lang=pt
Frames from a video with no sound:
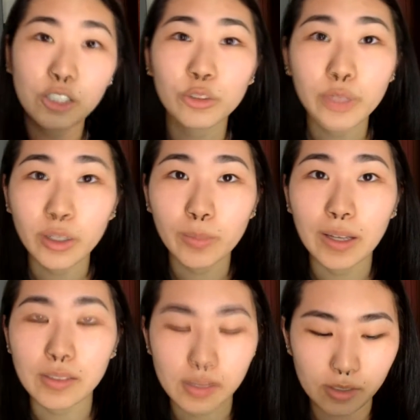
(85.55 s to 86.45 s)
Gente, eu não tenho
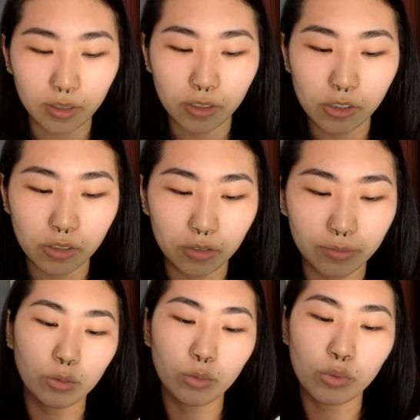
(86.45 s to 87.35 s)
base, vocês acreditam?
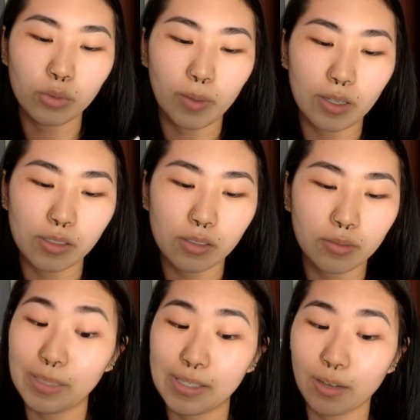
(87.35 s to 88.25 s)
Eu não uso base. Vou
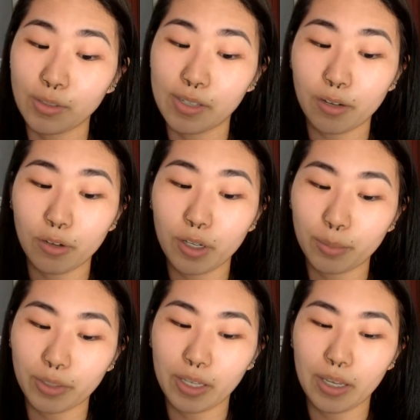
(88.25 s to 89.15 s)
começar a usar agora,
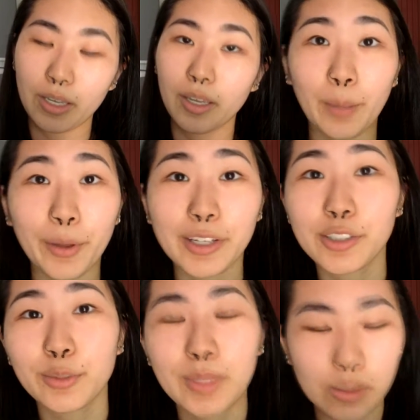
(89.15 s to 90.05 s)
porque tá
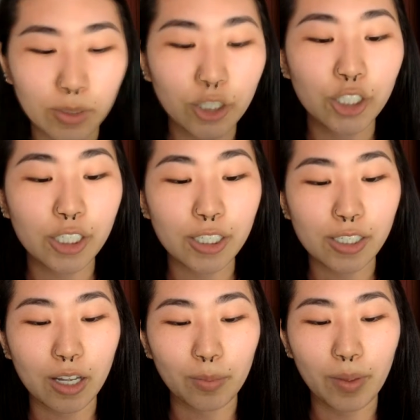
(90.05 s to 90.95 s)
aparecendo umas
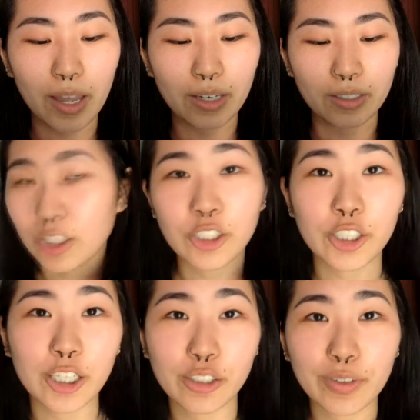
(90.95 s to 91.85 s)
manchinhas na pele. A
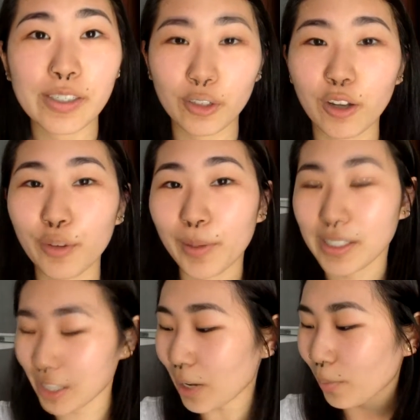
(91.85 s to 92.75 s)
gente acha que vai ser nova
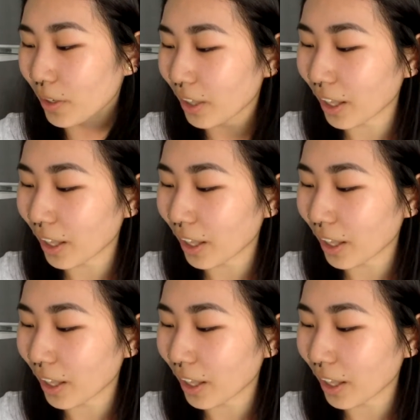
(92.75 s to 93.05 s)
pra sempre,